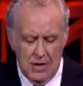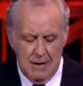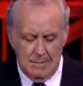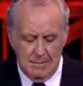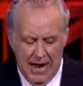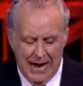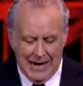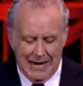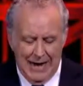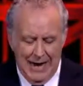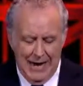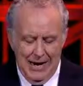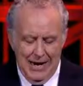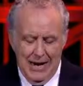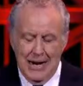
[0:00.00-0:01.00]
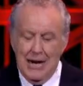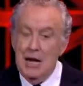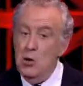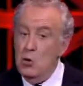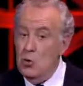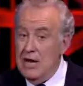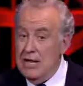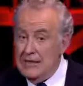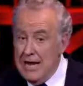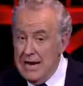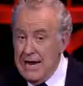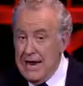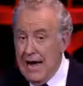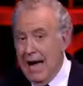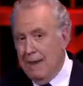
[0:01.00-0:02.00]
parla il
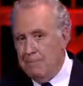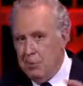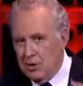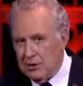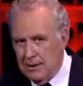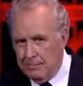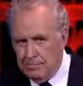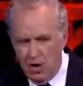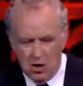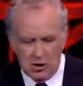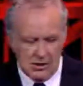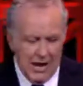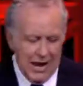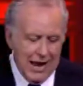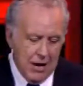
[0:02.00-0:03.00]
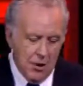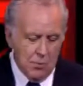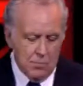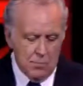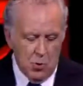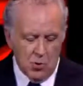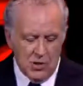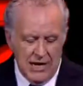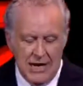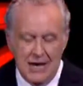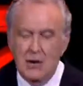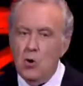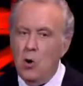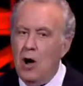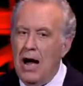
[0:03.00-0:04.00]
lunedì a Porta a Porta e un
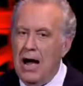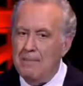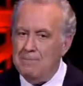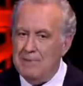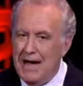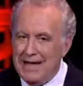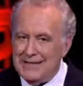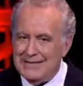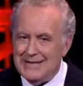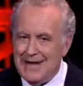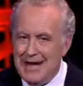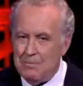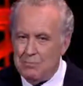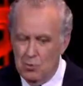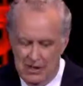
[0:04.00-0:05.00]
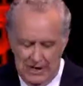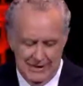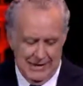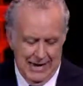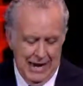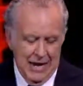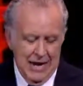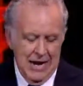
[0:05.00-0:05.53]
pochino a Piazza Pulita,